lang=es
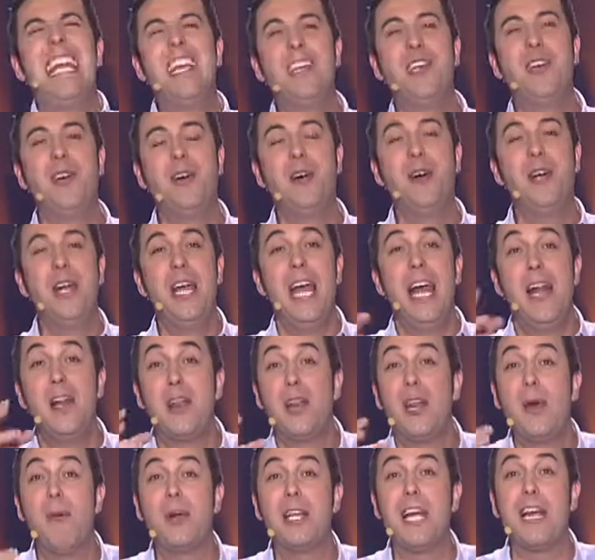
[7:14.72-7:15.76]
anillo,
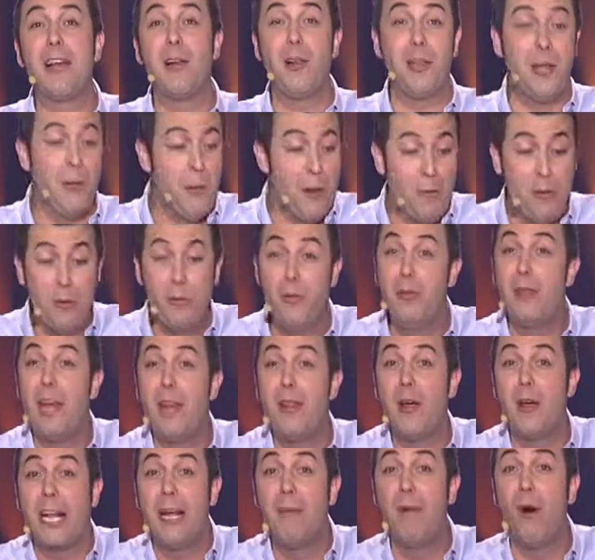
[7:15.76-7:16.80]
el cebolla lo llevan de un
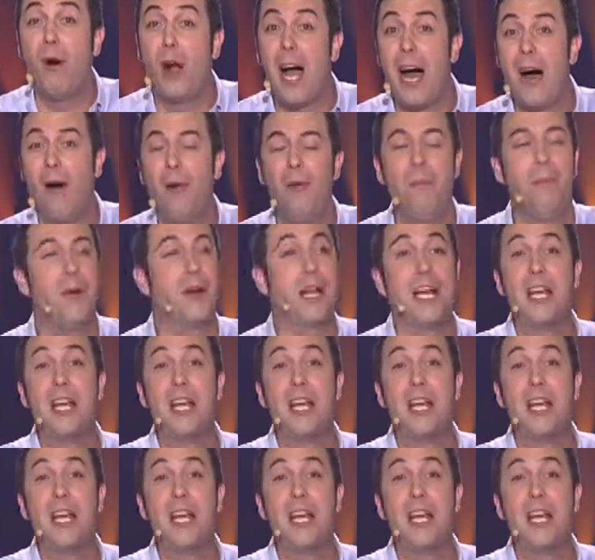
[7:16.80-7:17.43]
dedo equivocado